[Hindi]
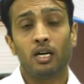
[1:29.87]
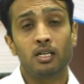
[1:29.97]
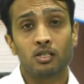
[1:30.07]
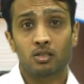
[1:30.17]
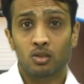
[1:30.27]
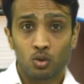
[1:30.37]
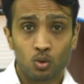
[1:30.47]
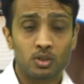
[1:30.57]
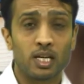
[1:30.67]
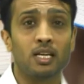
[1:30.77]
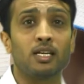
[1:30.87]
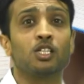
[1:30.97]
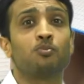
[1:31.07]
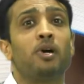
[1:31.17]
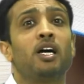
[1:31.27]
इस दो साल के
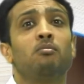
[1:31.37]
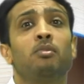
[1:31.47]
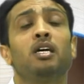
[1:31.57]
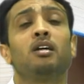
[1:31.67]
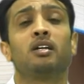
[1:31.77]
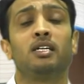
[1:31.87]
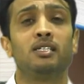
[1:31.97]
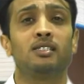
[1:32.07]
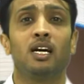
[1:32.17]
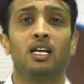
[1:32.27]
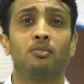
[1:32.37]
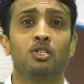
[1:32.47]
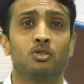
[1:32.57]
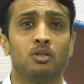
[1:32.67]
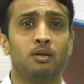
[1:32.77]
स्पान में कई सारे
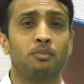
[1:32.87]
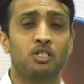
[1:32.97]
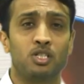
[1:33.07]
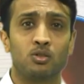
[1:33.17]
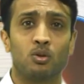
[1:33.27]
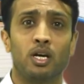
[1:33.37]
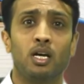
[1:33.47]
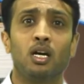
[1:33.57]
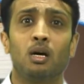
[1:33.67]
बच्चे बच्चे जो हैं